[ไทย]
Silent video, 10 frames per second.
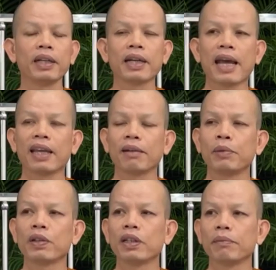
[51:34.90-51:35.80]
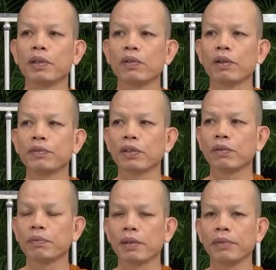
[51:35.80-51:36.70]
เบิ่งไก่กระบอกเกิดเป็นความส
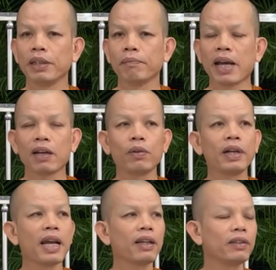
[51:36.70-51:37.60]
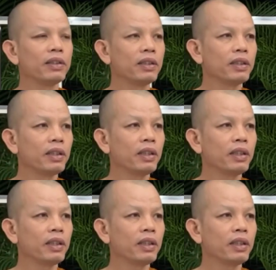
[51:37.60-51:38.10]
งบกับมี บางคนนั่งอยู่